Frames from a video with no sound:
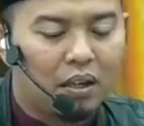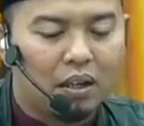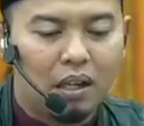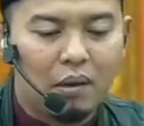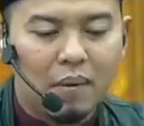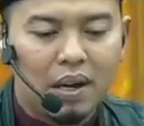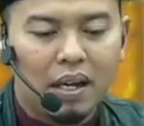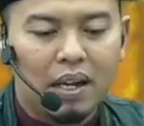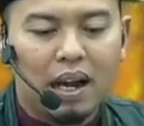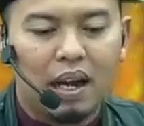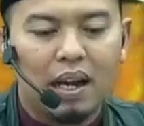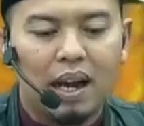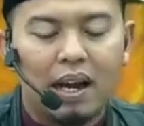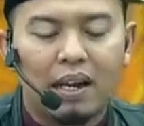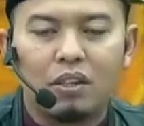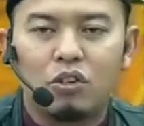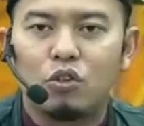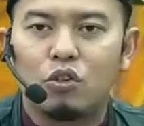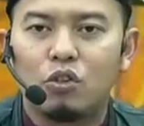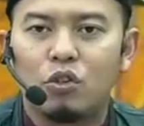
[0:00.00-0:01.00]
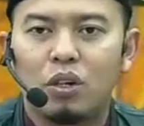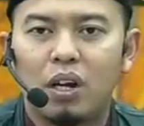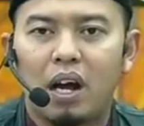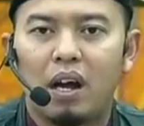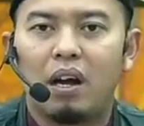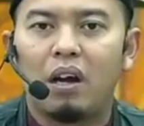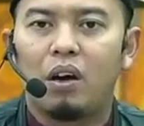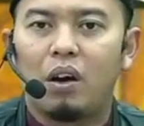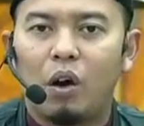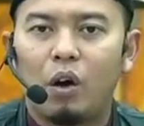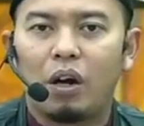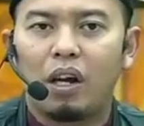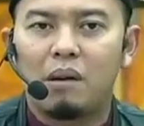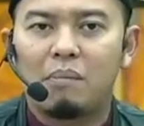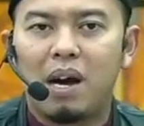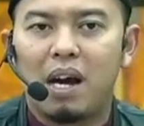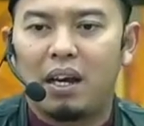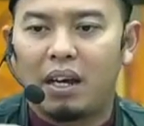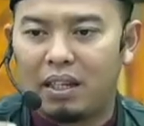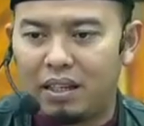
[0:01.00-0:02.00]
Gimana yang lain? Setuju enggak? Oke,
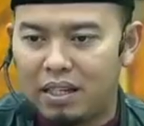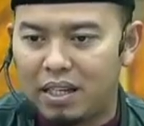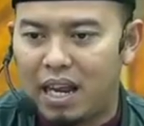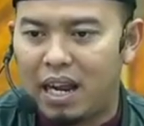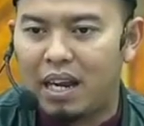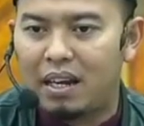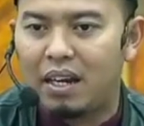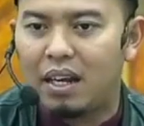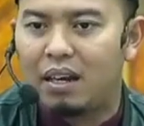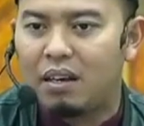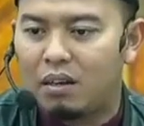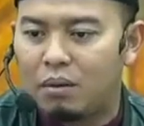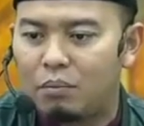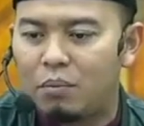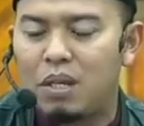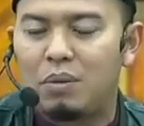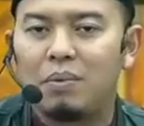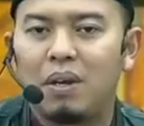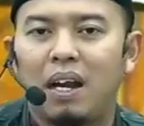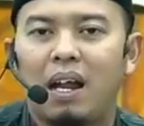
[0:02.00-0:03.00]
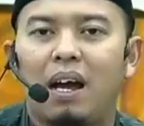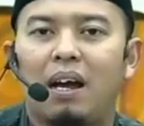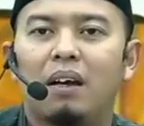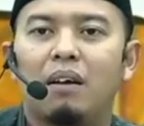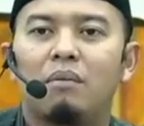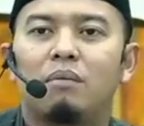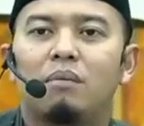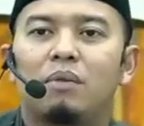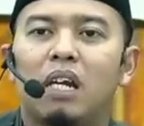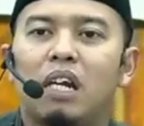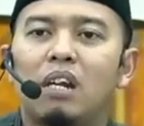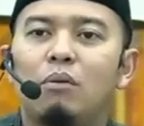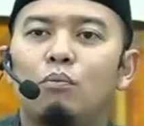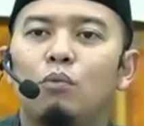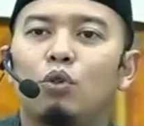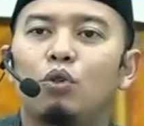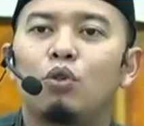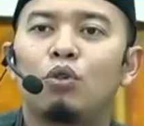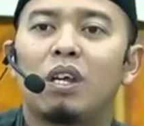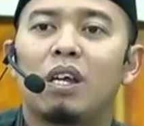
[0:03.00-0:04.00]
Bang, kita jalan ya. Bismillah. Jadi
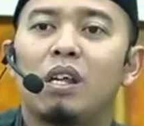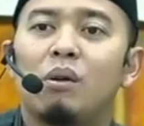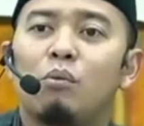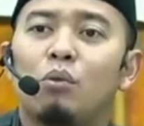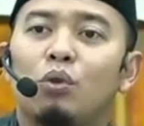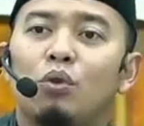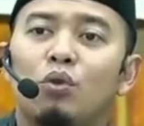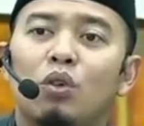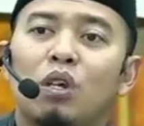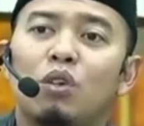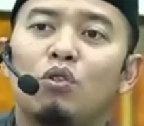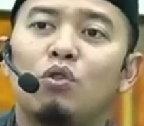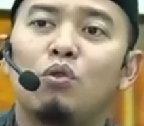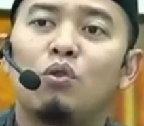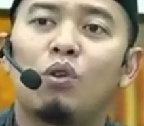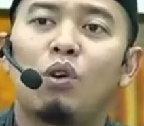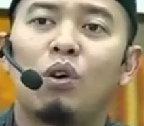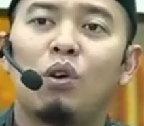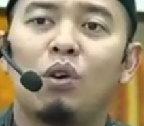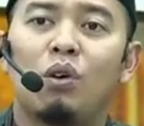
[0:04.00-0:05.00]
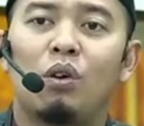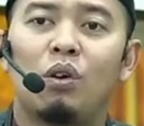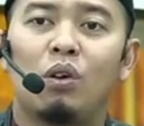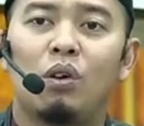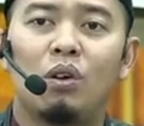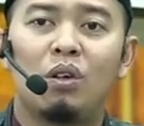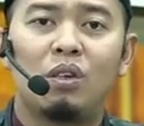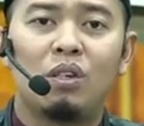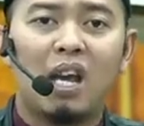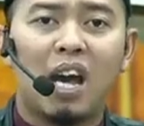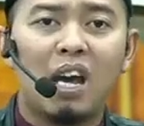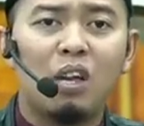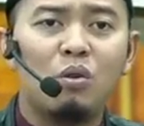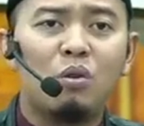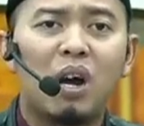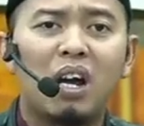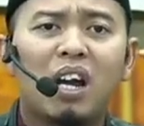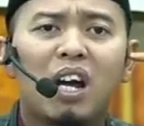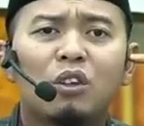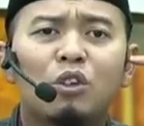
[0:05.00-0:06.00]
putusannya putusan syuro. Saya
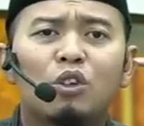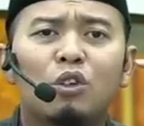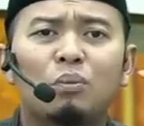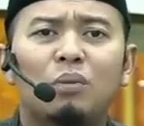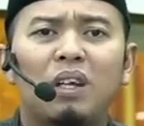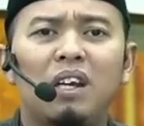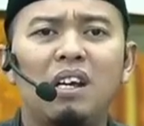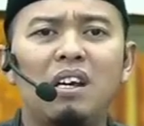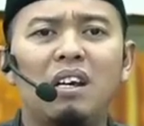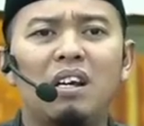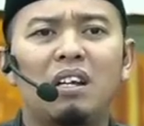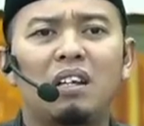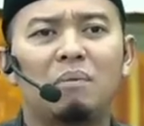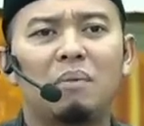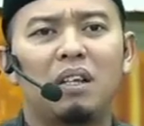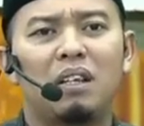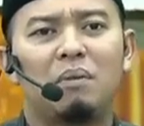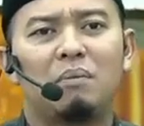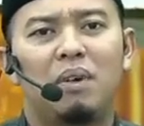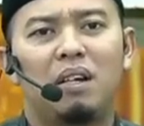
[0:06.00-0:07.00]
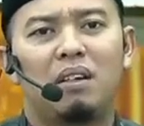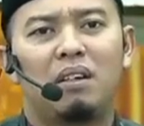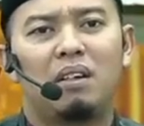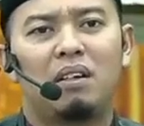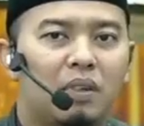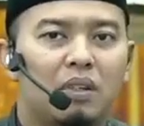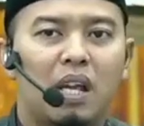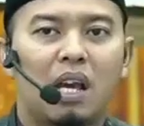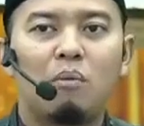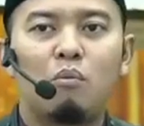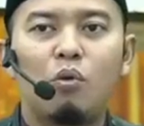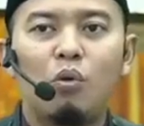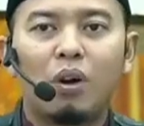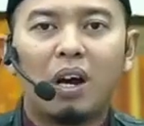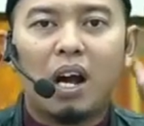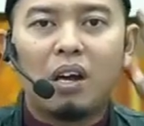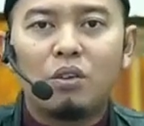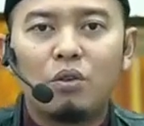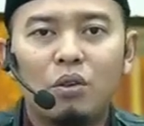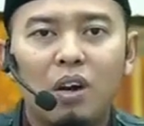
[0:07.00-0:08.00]
juga tidak tutup telinga teman-teman. Saya
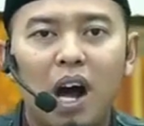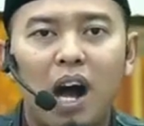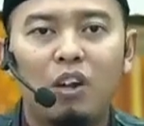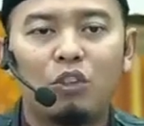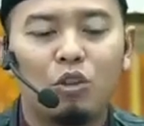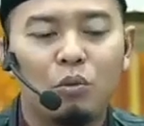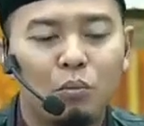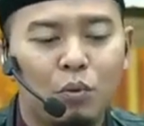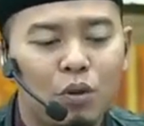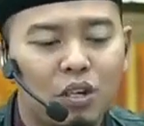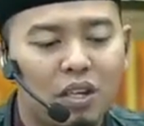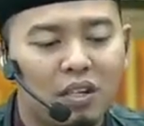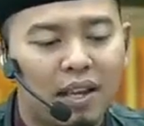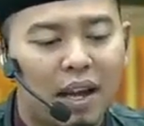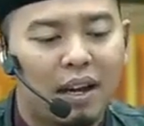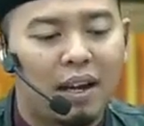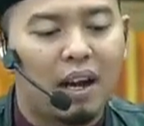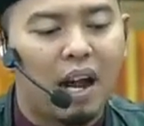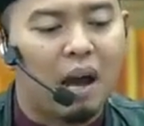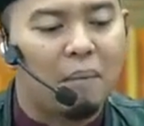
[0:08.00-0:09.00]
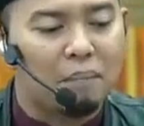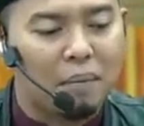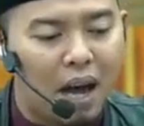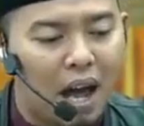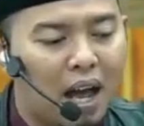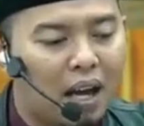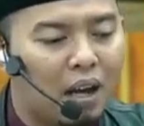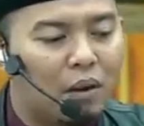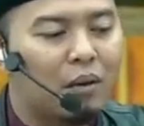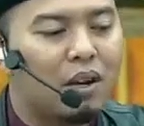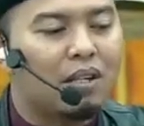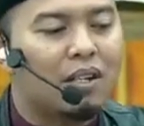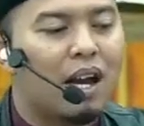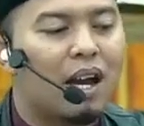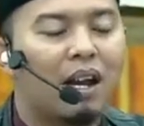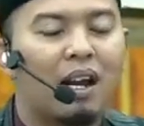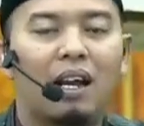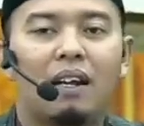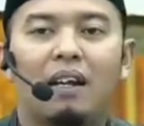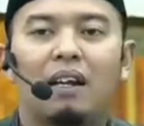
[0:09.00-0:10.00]
buka juga antum punya saran apa alam
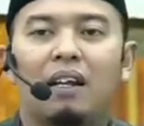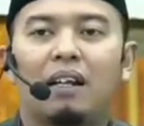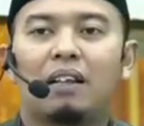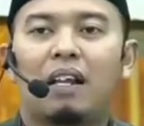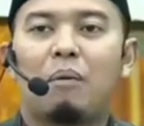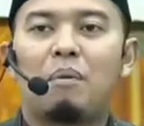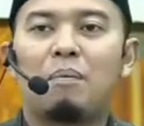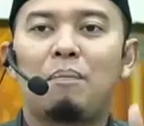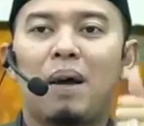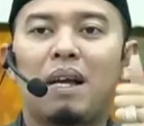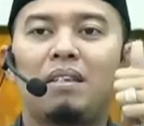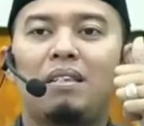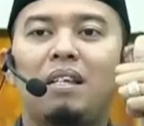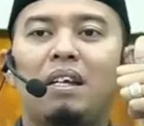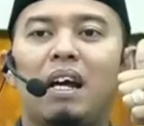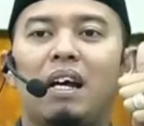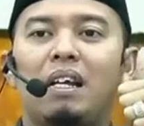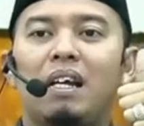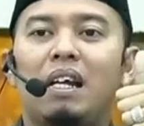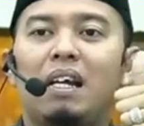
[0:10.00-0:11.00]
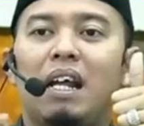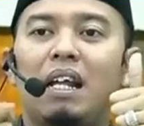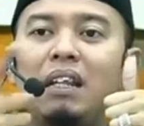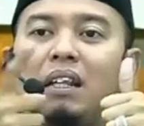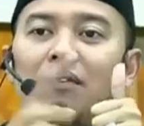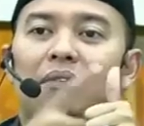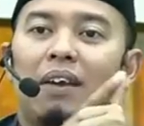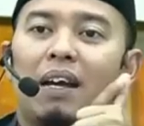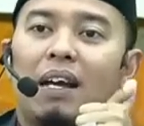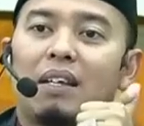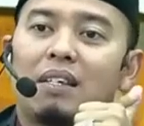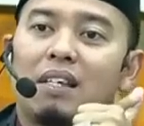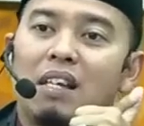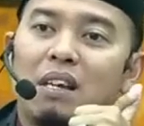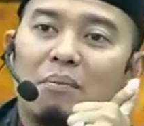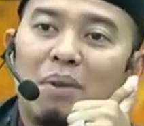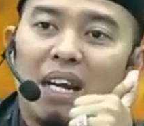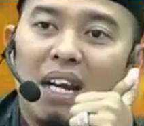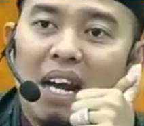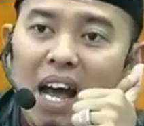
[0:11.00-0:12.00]
masalah. Tapi pastikan
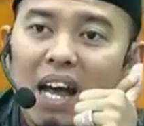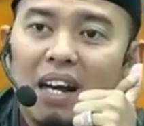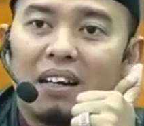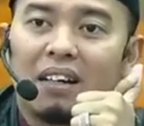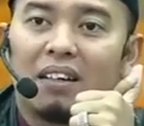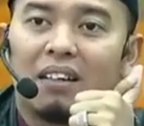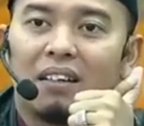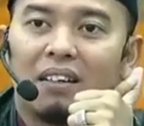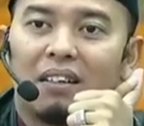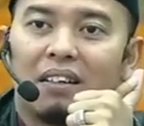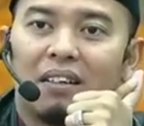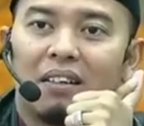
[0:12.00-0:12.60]
identifikasinya benar.